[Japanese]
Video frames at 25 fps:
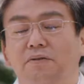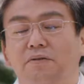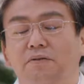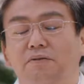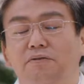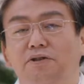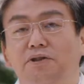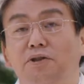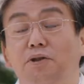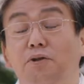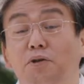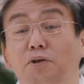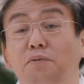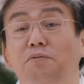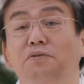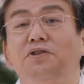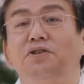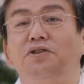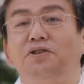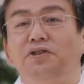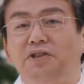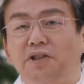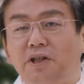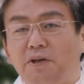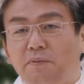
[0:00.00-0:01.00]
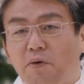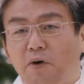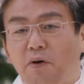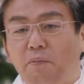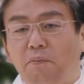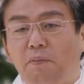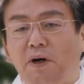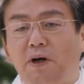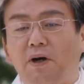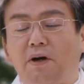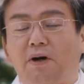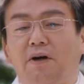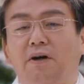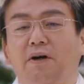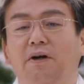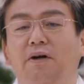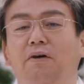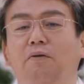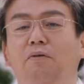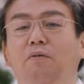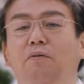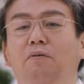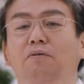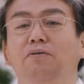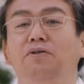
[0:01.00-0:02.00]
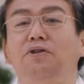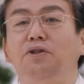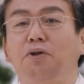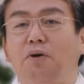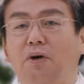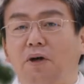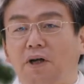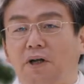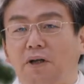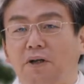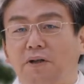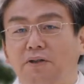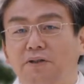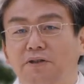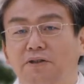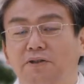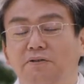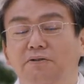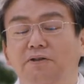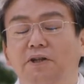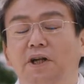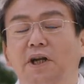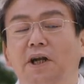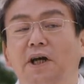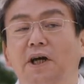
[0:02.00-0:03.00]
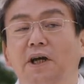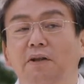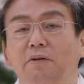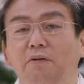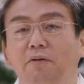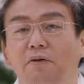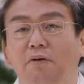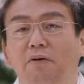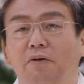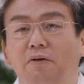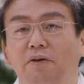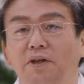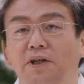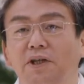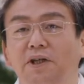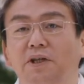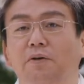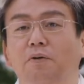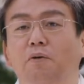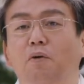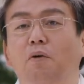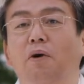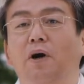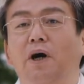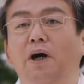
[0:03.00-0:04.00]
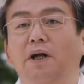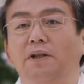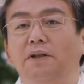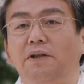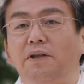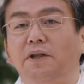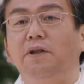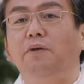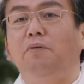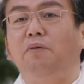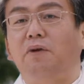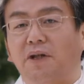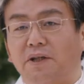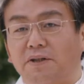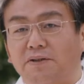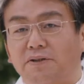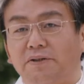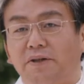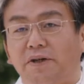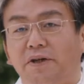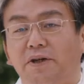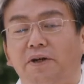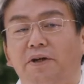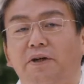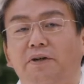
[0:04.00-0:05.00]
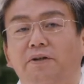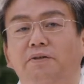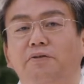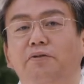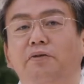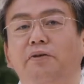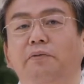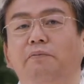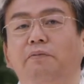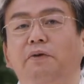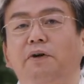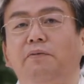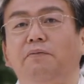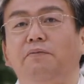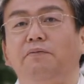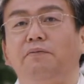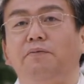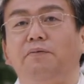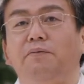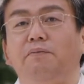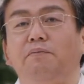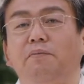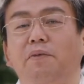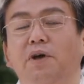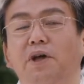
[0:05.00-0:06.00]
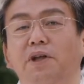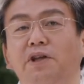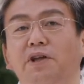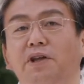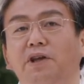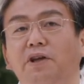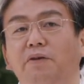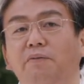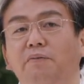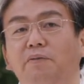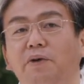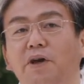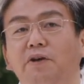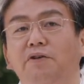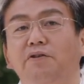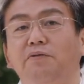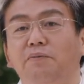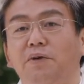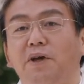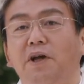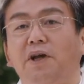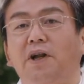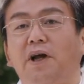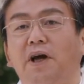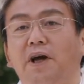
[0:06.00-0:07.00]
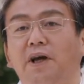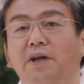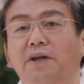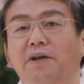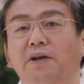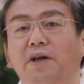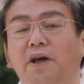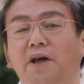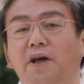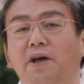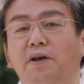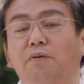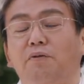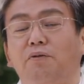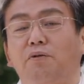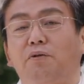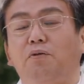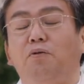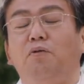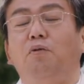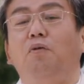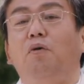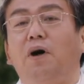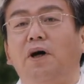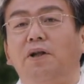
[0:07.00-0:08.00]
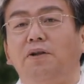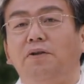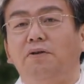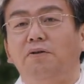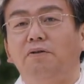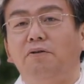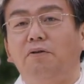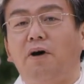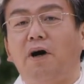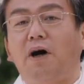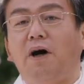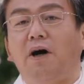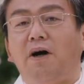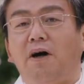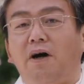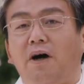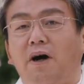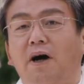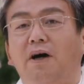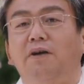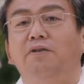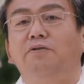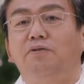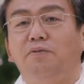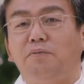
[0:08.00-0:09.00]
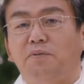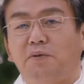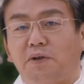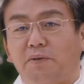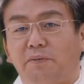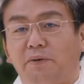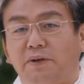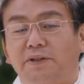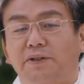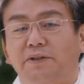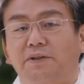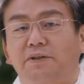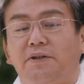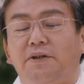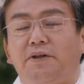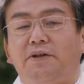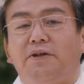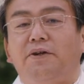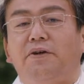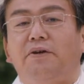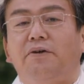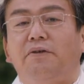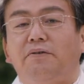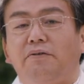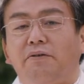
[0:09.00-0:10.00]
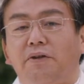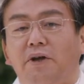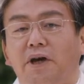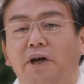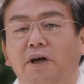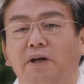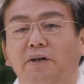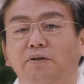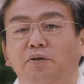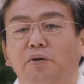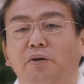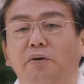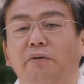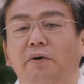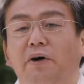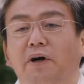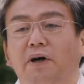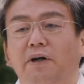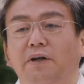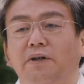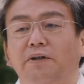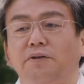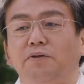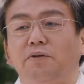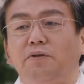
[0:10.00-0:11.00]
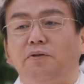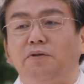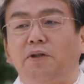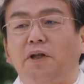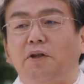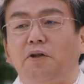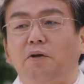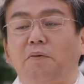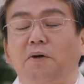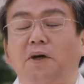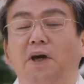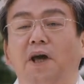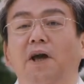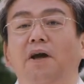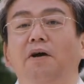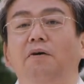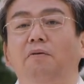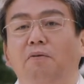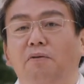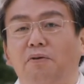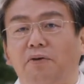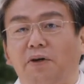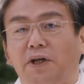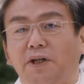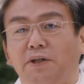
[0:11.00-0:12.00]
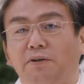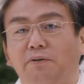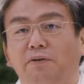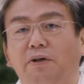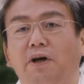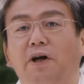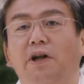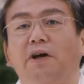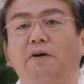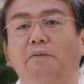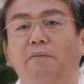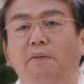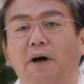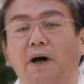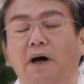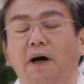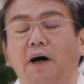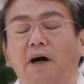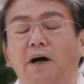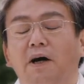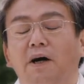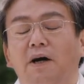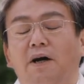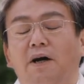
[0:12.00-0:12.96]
薬を飲むにしてもやっぱコンディションが優れないといい効果出てこないですそれはやっぱり目に見える見えない栄養の効果っていうのがあると思いますでそれはその例えば健康な人であれば、